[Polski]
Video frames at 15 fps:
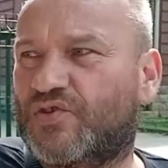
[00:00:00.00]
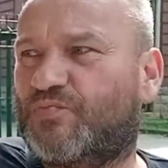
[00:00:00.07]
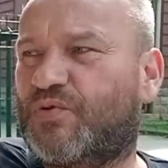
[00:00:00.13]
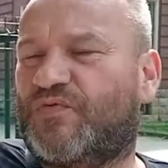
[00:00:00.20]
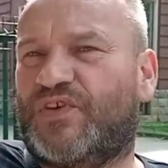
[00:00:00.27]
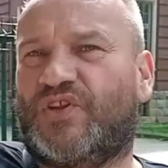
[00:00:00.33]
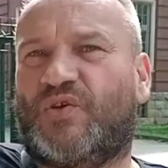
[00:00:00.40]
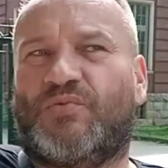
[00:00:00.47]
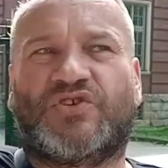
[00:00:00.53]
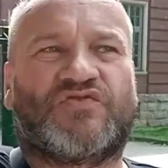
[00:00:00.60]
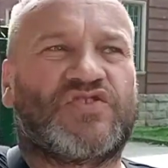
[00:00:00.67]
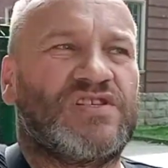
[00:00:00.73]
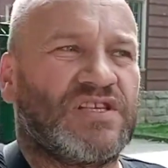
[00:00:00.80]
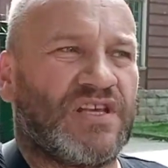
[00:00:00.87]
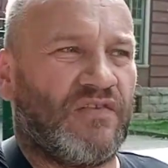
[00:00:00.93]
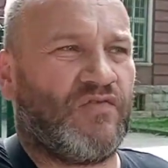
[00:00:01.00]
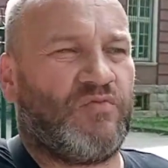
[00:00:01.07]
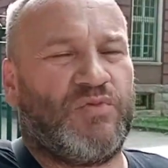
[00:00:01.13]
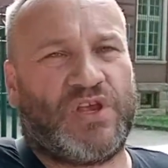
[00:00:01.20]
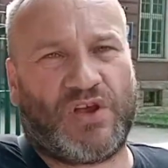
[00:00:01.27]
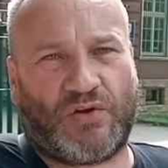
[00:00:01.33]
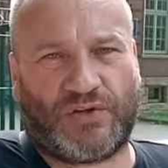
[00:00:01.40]
że powinny być wszystkie
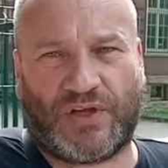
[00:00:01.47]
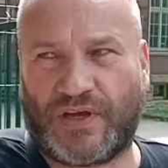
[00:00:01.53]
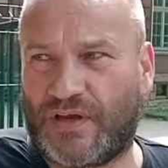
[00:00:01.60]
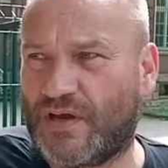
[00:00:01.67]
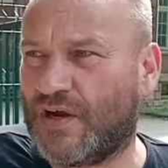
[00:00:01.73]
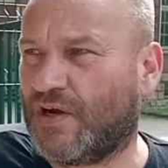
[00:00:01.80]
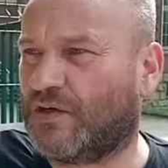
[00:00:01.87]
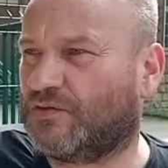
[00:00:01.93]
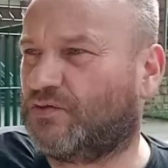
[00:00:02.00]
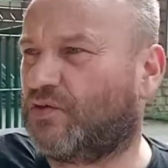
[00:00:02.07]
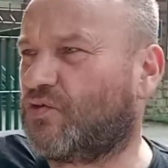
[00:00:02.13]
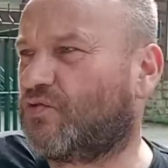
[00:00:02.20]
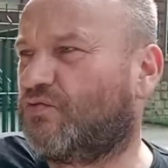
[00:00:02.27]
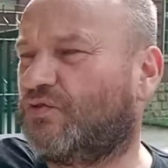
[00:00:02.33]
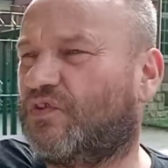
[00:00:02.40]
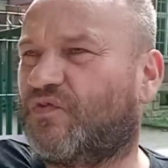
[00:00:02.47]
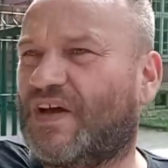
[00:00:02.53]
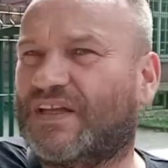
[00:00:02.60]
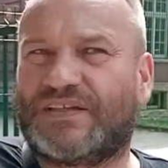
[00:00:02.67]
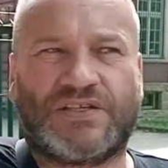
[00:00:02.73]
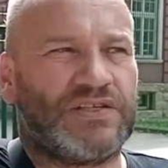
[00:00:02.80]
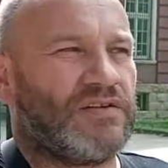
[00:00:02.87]
wymienione do roku
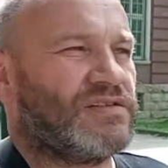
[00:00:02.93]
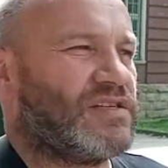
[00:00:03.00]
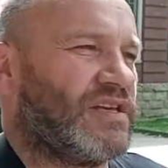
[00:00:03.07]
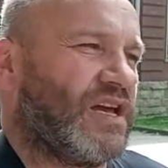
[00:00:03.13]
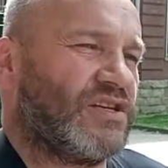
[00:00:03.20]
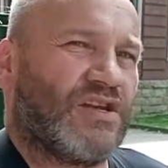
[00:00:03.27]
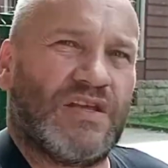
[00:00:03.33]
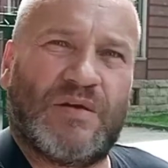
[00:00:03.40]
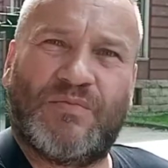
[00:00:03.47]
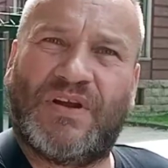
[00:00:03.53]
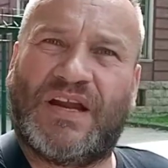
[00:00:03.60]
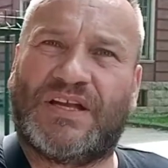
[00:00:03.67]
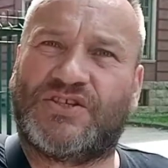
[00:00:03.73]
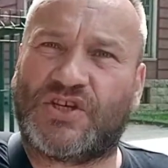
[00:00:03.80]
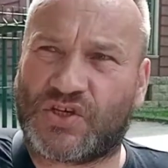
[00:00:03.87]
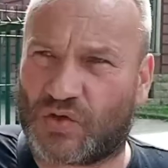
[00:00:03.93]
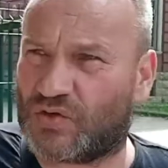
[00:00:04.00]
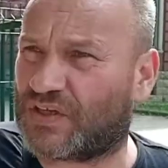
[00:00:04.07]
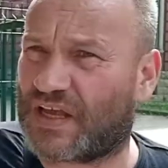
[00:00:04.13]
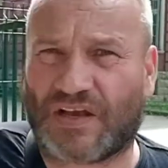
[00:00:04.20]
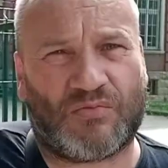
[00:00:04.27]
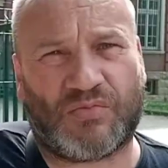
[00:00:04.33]
2000, jak się nie mylę, 10,